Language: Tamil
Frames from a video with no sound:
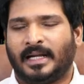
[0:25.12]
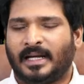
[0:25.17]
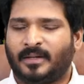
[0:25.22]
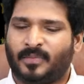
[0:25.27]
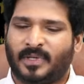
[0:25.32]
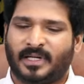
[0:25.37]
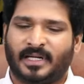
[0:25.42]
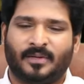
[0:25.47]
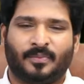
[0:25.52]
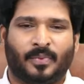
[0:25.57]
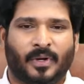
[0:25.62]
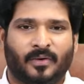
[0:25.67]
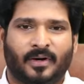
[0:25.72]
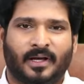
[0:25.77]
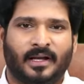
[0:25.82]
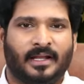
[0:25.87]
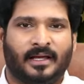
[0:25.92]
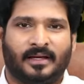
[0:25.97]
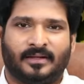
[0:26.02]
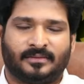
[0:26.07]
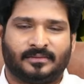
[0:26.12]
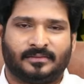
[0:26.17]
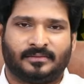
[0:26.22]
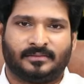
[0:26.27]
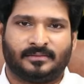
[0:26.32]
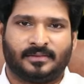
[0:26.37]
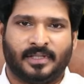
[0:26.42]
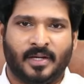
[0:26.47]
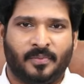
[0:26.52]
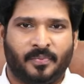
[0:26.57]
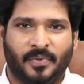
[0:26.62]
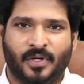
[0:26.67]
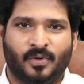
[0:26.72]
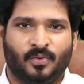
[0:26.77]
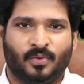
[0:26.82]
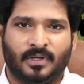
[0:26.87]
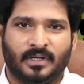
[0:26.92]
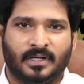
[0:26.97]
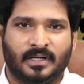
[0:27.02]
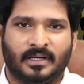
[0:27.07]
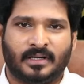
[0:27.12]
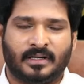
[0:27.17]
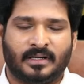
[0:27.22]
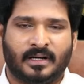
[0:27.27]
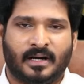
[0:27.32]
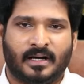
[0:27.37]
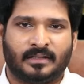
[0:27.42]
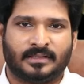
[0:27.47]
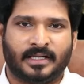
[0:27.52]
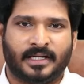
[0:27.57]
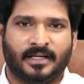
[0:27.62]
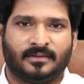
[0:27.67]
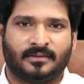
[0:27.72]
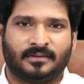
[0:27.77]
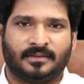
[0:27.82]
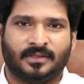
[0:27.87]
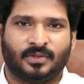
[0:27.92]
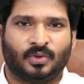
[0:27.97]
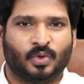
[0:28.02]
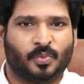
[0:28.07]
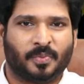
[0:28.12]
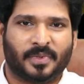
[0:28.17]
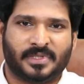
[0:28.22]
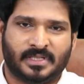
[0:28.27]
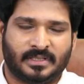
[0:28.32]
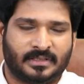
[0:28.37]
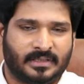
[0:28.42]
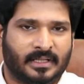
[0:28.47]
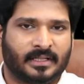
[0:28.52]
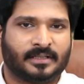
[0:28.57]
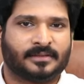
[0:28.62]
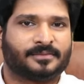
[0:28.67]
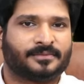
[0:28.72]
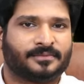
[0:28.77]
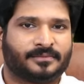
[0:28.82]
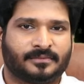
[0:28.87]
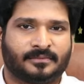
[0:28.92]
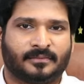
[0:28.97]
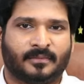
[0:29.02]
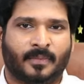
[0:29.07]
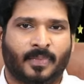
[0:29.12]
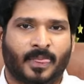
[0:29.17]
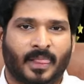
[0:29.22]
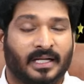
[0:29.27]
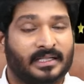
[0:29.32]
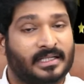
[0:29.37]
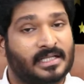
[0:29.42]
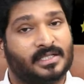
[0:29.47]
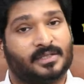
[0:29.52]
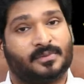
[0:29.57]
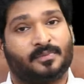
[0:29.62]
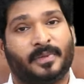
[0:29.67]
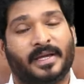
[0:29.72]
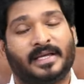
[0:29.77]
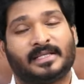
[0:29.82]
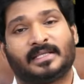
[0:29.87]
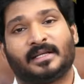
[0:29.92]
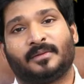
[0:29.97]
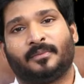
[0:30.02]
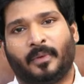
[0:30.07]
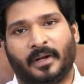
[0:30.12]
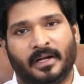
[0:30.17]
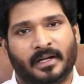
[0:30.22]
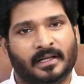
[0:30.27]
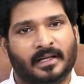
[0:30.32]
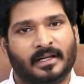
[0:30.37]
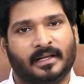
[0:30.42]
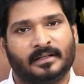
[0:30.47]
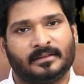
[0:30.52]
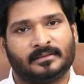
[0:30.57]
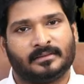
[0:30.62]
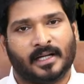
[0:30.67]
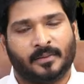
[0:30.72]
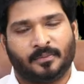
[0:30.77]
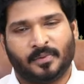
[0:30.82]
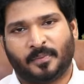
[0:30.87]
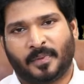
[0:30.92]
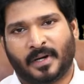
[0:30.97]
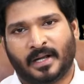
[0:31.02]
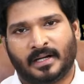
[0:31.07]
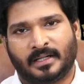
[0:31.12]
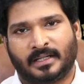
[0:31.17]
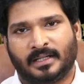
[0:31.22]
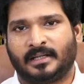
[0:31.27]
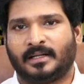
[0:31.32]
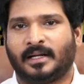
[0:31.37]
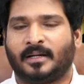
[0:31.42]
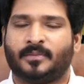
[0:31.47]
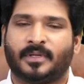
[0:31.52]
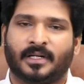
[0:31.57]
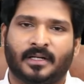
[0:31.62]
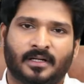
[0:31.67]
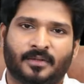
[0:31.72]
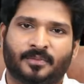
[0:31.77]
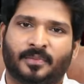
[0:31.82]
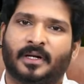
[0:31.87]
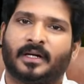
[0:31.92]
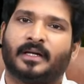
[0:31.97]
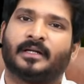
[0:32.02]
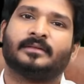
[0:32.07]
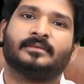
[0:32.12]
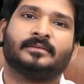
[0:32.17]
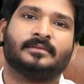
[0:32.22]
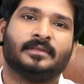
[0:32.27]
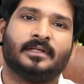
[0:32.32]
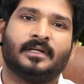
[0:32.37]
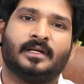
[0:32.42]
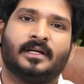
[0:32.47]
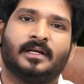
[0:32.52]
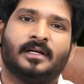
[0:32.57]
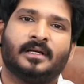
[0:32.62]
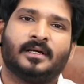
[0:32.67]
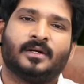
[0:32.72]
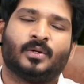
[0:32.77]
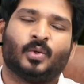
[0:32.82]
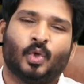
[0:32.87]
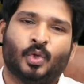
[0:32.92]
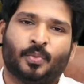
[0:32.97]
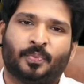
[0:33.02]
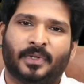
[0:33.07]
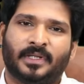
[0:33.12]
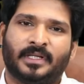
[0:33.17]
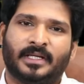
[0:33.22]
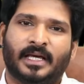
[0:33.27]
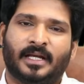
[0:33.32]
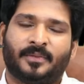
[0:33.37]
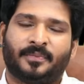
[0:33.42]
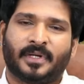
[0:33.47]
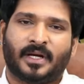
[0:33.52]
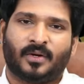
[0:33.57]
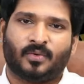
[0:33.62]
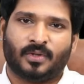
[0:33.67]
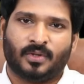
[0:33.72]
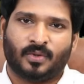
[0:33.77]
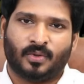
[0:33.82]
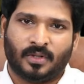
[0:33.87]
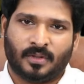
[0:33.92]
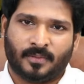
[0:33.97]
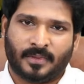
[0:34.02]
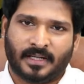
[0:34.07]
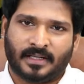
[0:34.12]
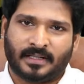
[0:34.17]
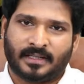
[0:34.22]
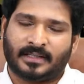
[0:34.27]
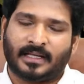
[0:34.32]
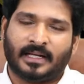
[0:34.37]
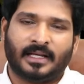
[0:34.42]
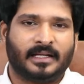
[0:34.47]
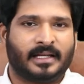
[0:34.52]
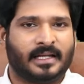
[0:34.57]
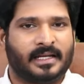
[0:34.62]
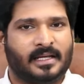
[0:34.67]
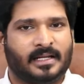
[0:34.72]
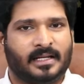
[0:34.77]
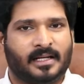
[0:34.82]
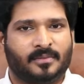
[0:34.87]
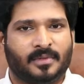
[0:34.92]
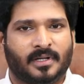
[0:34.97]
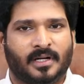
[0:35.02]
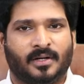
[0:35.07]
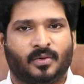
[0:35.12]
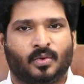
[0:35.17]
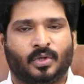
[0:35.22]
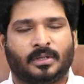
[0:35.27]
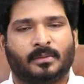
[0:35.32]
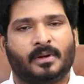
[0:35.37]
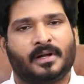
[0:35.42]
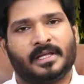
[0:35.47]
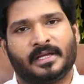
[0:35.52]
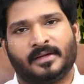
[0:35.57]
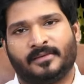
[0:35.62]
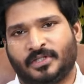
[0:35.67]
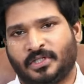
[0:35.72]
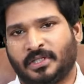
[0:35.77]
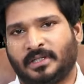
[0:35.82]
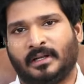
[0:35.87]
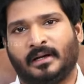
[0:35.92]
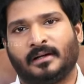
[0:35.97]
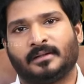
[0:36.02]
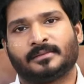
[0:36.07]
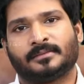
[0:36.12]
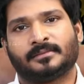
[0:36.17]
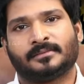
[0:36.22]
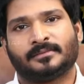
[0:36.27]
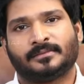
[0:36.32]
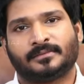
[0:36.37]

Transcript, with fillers: நண்பர்கள் பரவாயில்ல எப்படியும் உங்களுக்கு ஆதாயம் வந்து டூ பர்சன்ட் தான் அட்லீஸ்ட் பேச பழக நட்பு பாராட்ட நண்பர்கள் இருப்பாங்க கொடுப்பது இயற்கையாக உங்கள் குணமாக இருக்கிறதால நிறைய நண்பர்களை கூட்டமாக நீங்கள் வச்சுக்கலாம்